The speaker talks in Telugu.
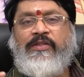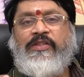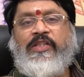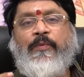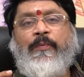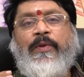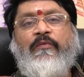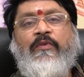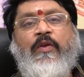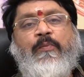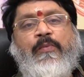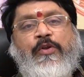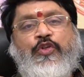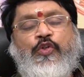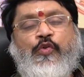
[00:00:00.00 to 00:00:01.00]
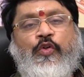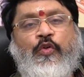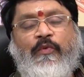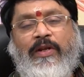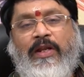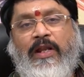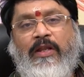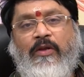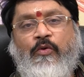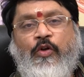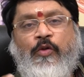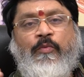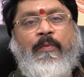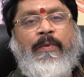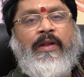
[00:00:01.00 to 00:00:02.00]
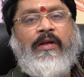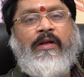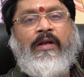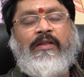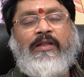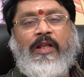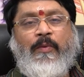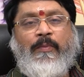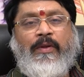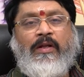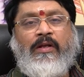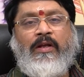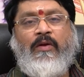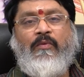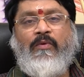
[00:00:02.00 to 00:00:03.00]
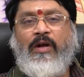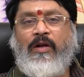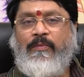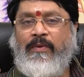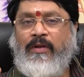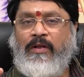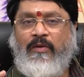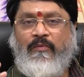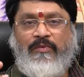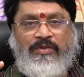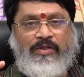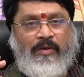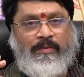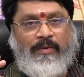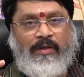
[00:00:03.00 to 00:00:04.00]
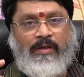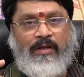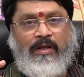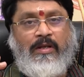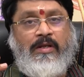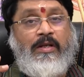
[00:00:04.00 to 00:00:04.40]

సమన్వయపరుచుకుంటూ వెళ్ళాలి కుటుంబపరంగా ధనపరంగా వాక్పరంగా విద్యాపరంగా